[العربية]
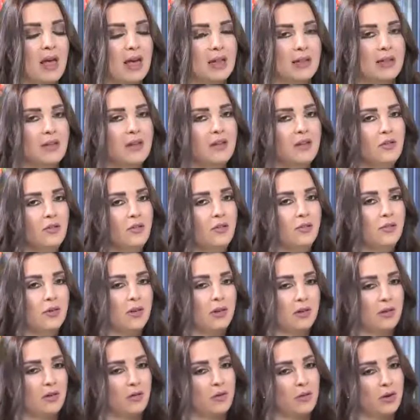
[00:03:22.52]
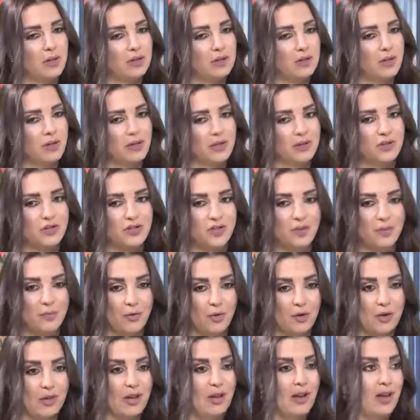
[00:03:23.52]
قد إيه اليوم وقتها
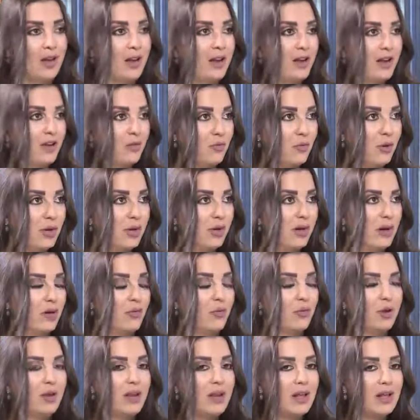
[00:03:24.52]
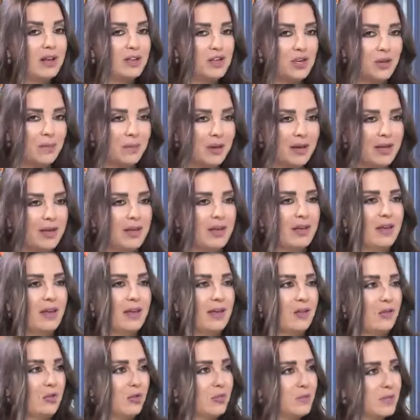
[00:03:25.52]
يجتمعوا كل هالانواع وكل
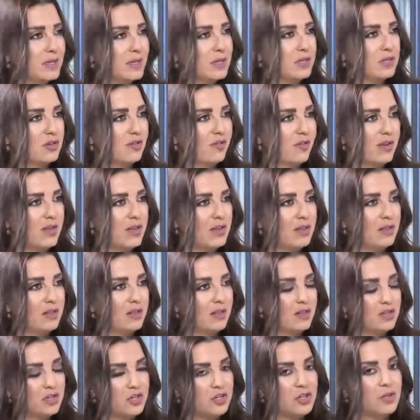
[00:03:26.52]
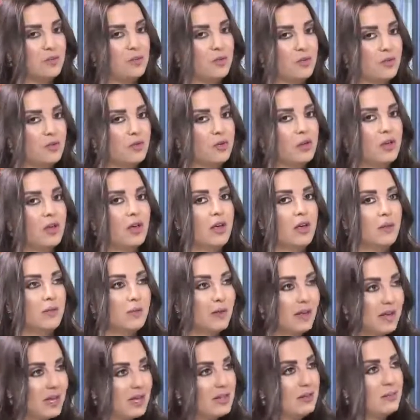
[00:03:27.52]
هالجمعيات والمستشفيات هالشيء بيكون
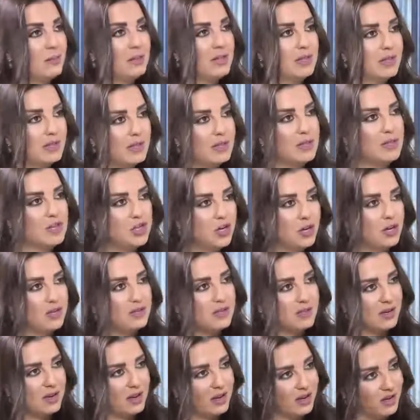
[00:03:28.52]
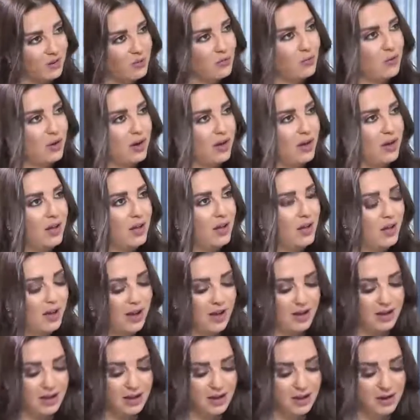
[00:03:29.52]
بخدمه كل شخص رح يروح
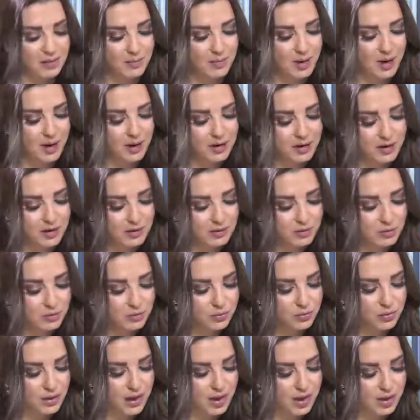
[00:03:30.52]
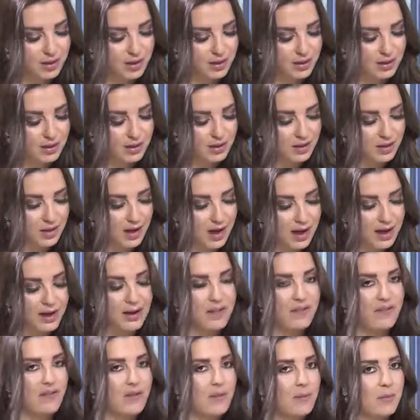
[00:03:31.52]
على هالمعرض ورح
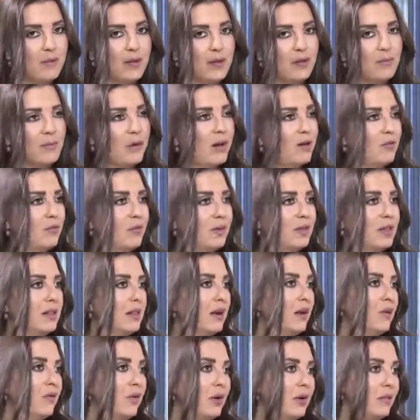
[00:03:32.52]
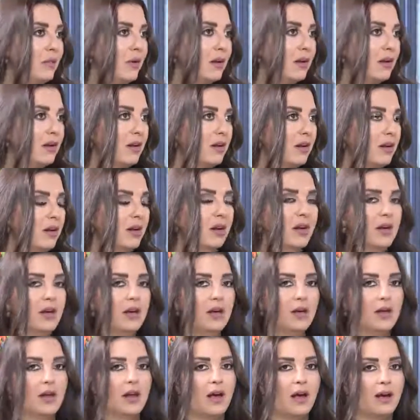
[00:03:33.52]
يعرف يمكن معلومات لاول مره
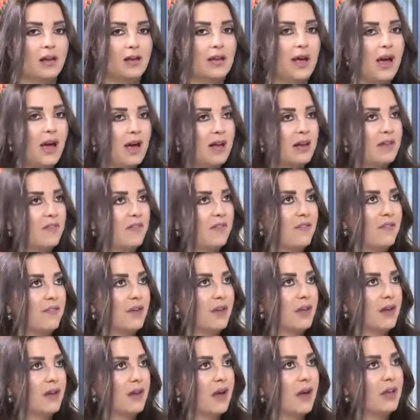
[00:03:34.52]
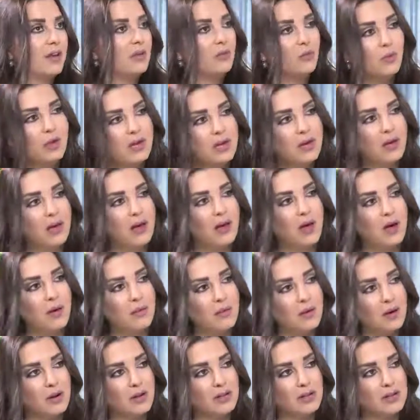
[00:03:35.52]
صح. رح يعرف آه، انواع
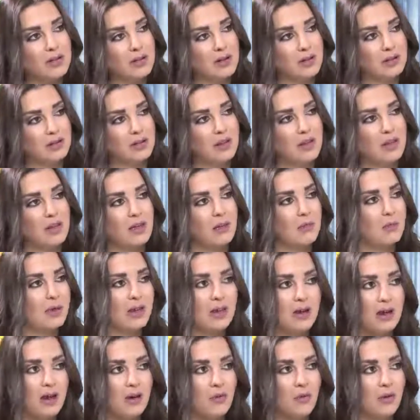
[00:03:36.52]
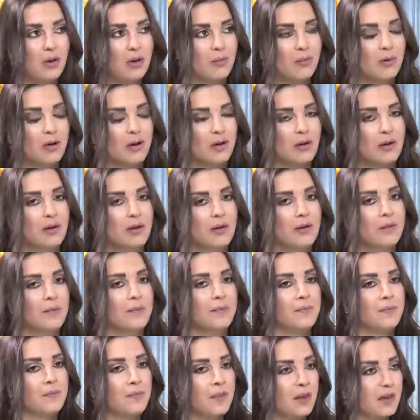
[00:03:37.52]
امراض سرطانيه يمكن لاول مره
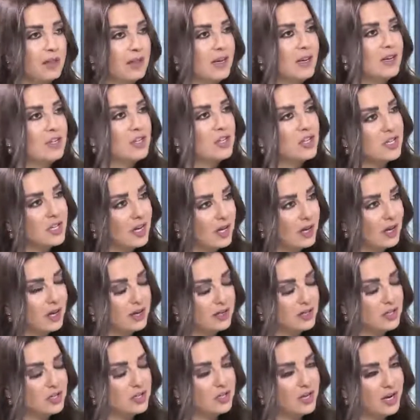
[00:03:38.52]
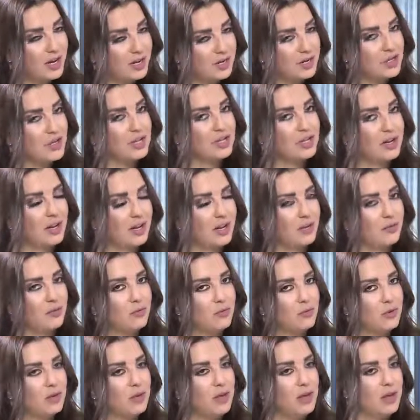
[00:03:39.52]
صح قد هالشيء هالشيء عن جد رح
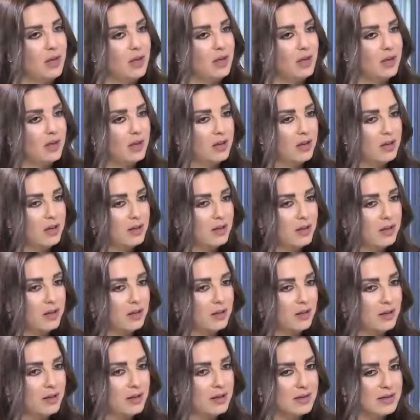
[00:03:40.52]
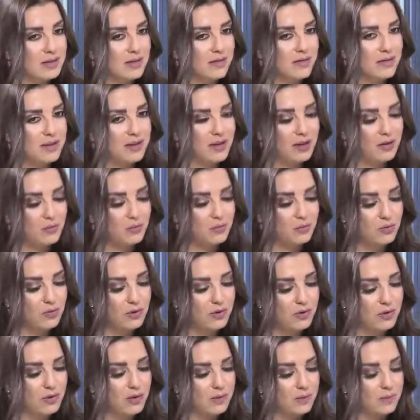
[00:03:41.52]
يكون آه، اذا فينا
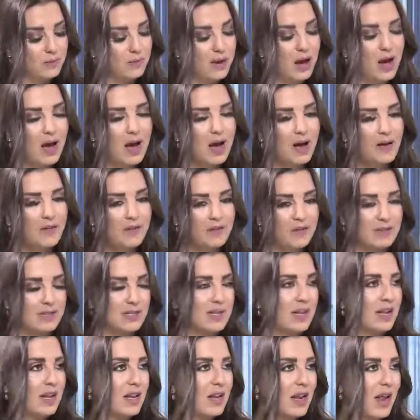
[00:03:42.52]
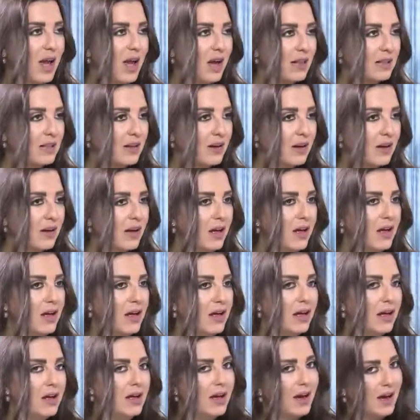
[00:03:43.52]
نقول حافز لكل حدا
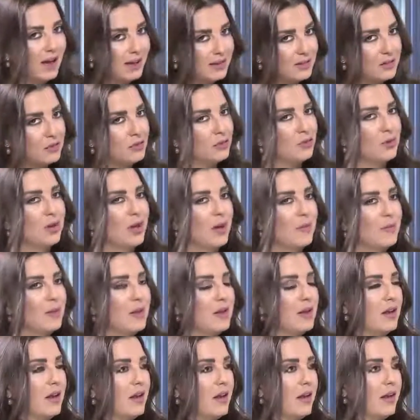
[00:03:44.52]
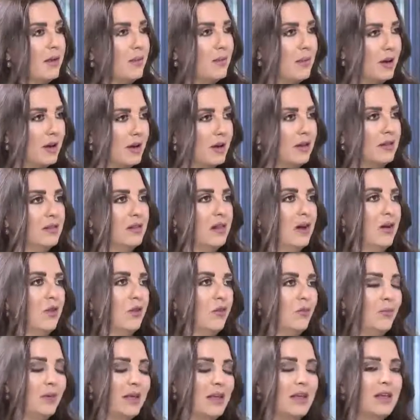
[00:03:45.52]
عنده كمان مرض
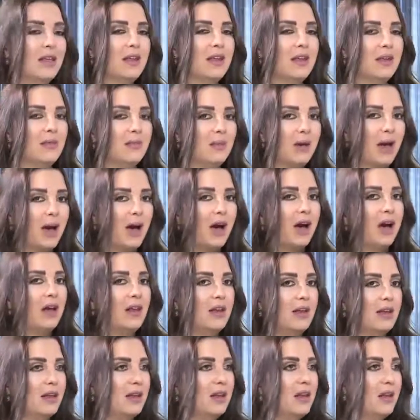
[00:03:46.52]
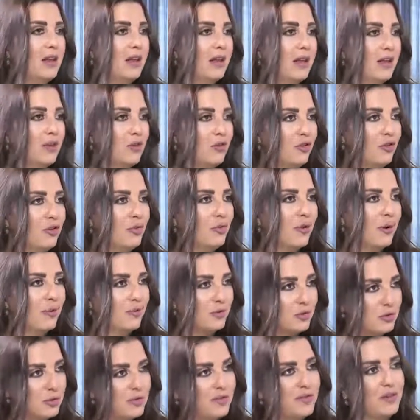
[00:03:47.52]
او مارق بحاله لانه اليوم
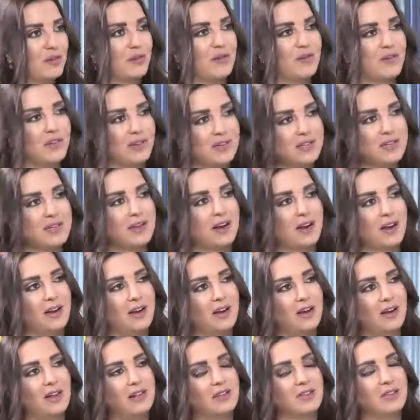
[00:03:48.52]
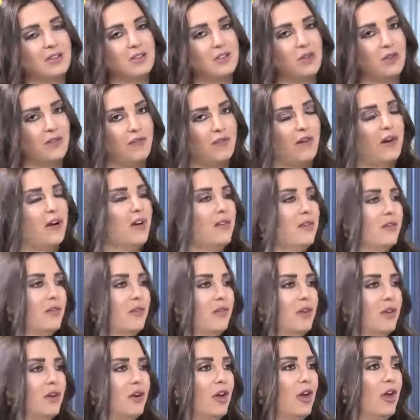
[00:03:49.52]
عم نشوف انه في كثير عنا ناس
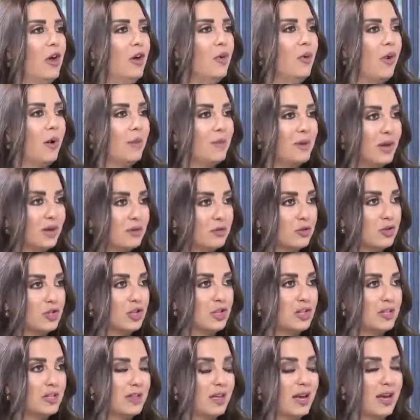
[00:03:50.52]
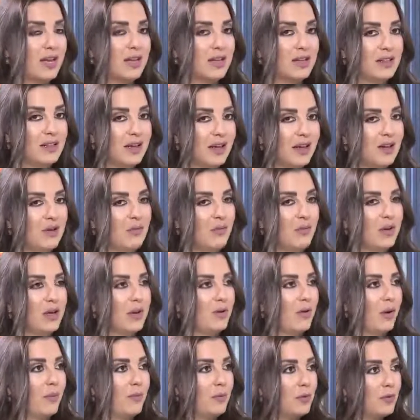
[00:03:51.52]
سرفايفر وعم بيعطوا شهادات حياه حلوه صح.
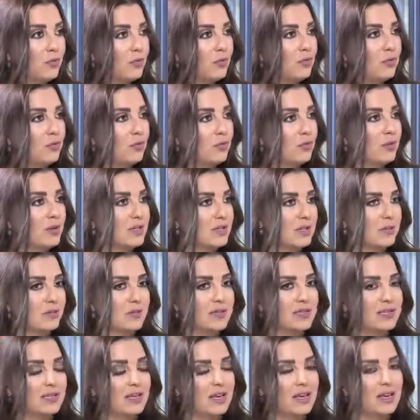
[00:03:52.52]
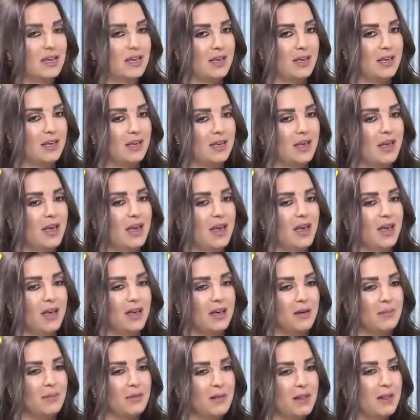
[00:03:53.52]
وعم بيكونوا اذا بدك هيك
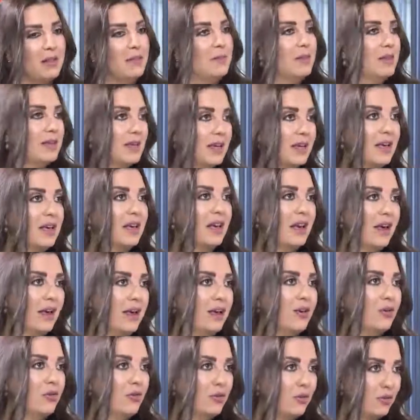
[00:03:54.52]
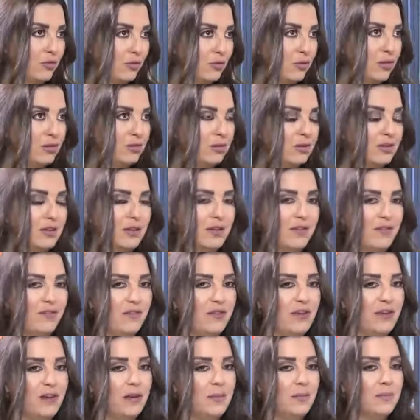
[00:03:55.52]
آه، مثل مثال حلو انه نقتدي
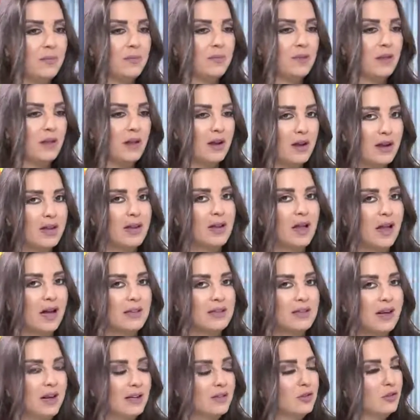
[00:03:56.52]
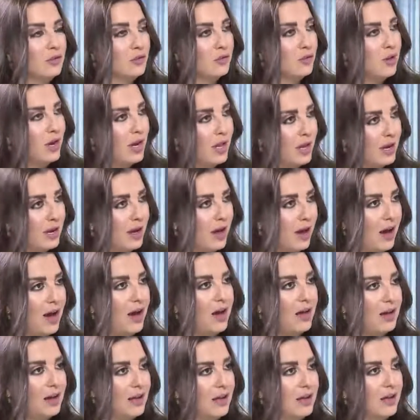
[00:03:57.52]
فيه لكل حدا عنده
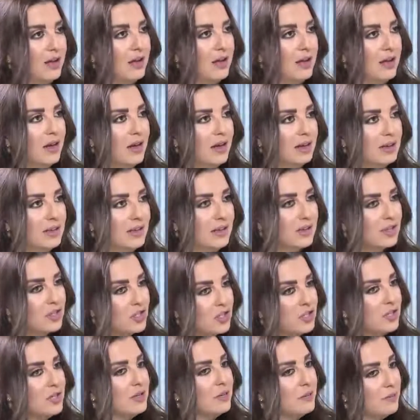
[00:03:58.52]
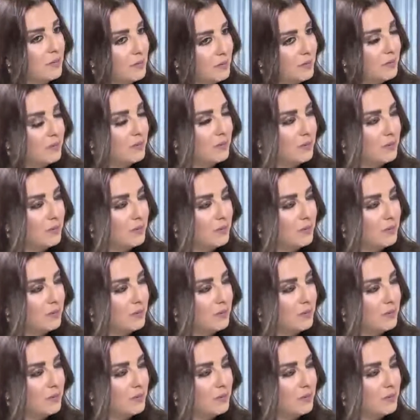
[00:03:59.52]
هالحاله قد إيه هالشيء